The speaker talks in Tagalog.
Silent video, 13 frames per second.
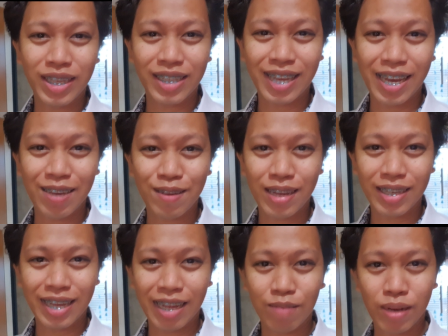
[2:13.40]
na tayo
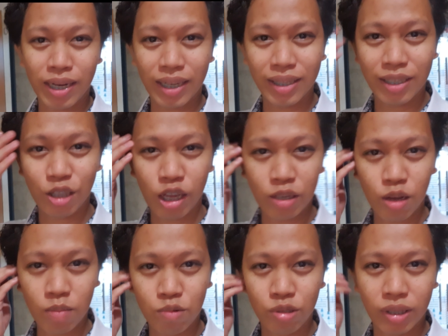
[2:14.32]
agad para hindi
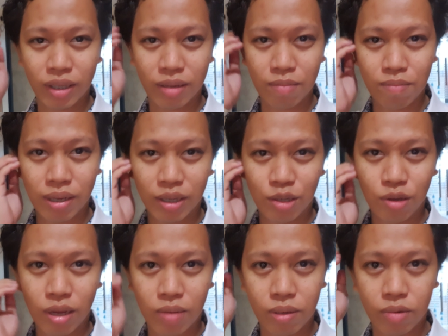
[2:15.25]
tayo abutan ng bagyo
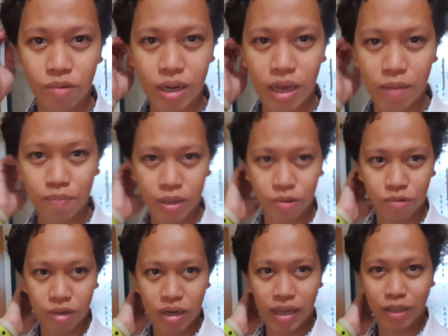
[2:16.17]
habang wala pang
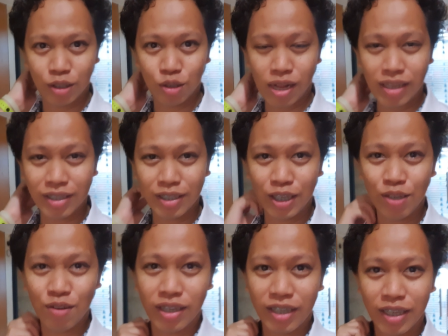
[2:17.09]
ulan. So I'll
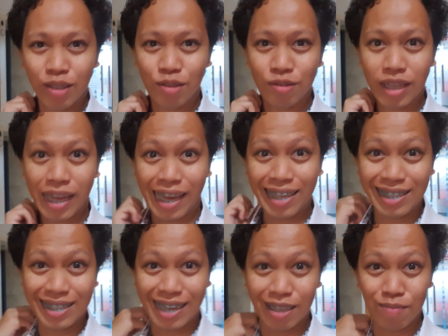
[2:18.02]
see you again
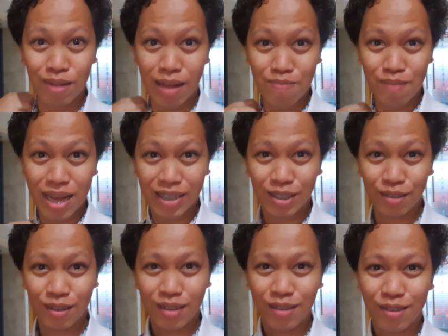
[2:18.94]
tonight. Sana
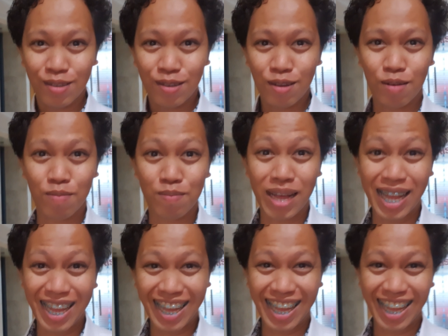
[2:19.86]
makapasko ako.
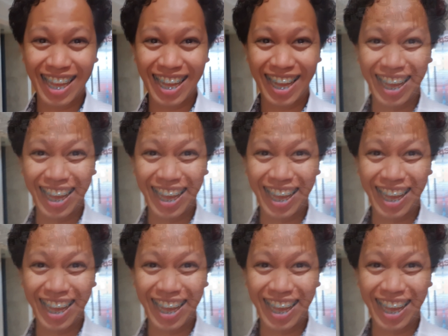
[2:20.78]
Bye!